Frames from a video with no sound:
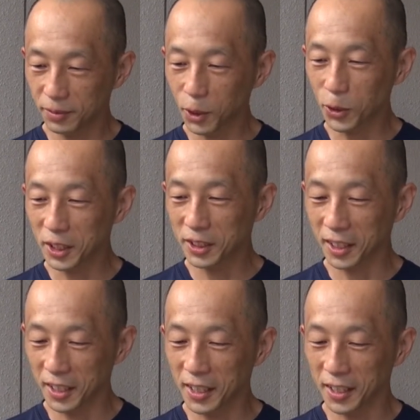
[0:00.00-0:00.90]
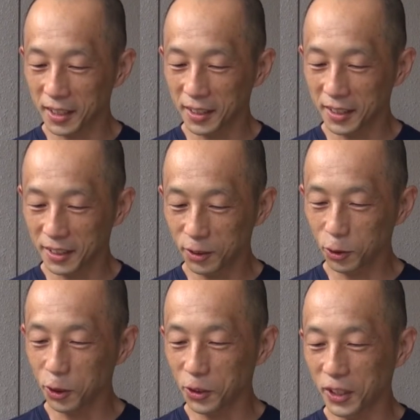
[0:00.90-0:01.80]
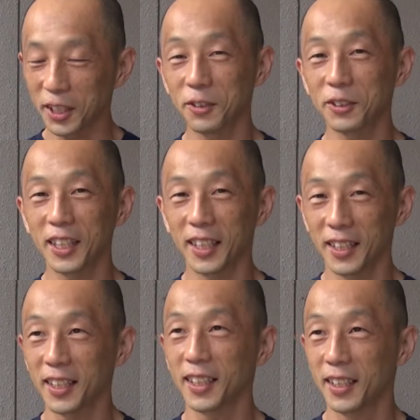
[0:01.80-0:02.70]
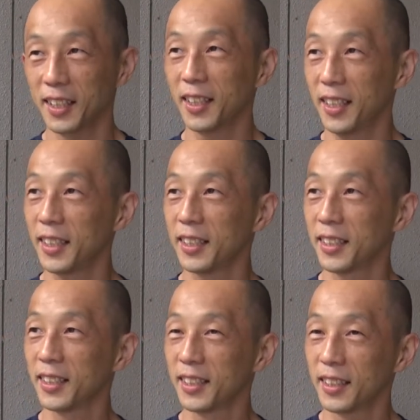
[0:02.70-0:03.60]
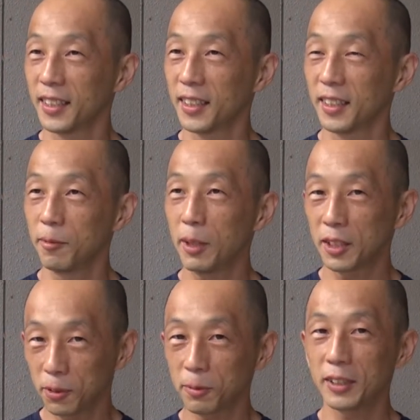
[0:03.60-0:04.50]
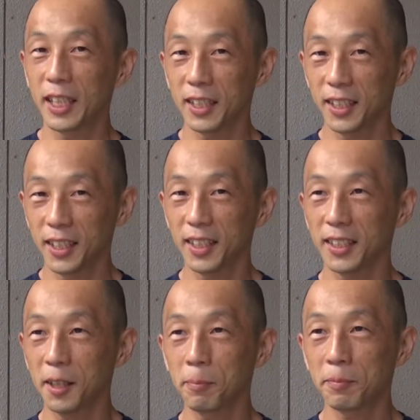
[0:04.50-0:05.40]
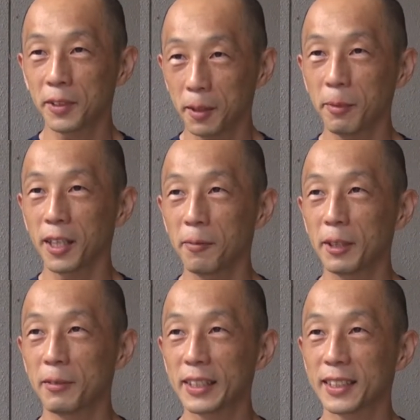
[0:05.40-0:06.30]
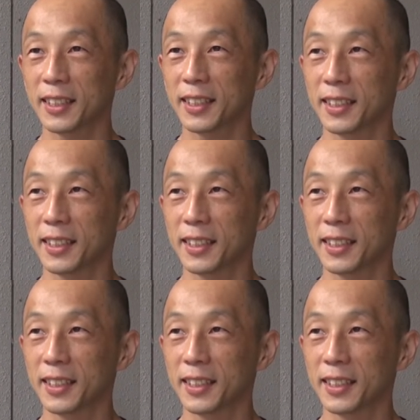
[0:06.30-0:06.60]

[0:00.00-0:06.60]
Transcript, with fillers: どうですかねすごいのがいるんで、ね、はい、まあ自分なりに精,、はい、精一杯頑張ります、ははい、